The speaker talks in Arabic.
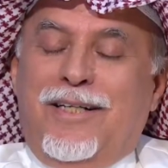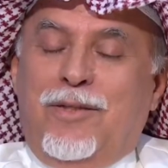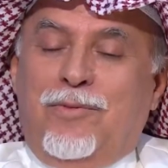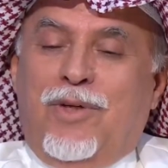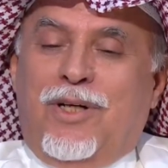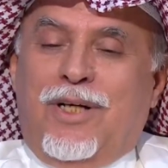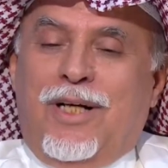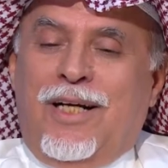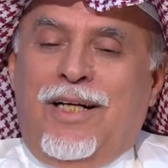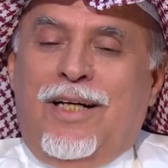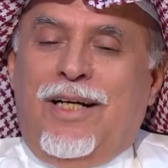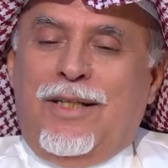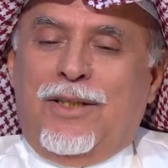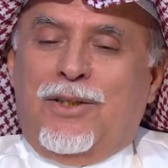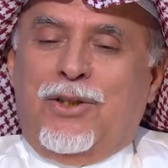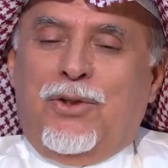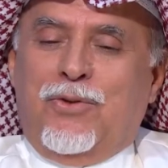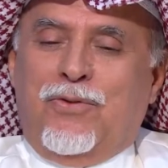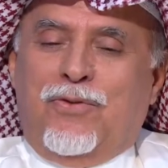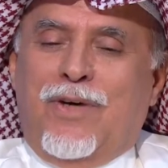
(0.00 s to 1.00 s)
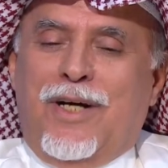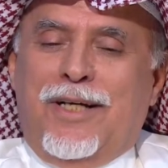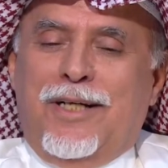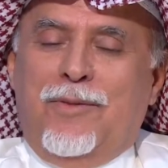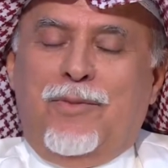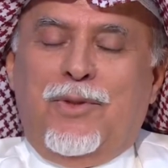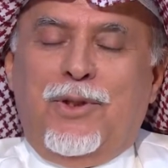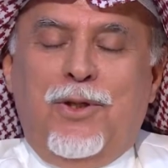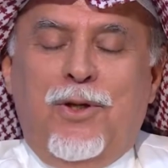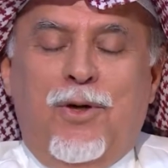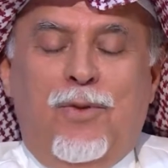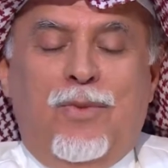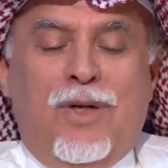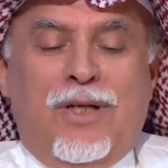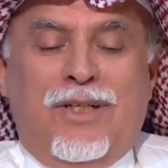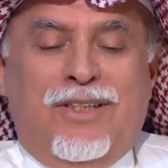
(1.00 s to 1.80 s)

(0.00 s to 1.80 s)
أدب الرحلات شوف أنا من يوم ما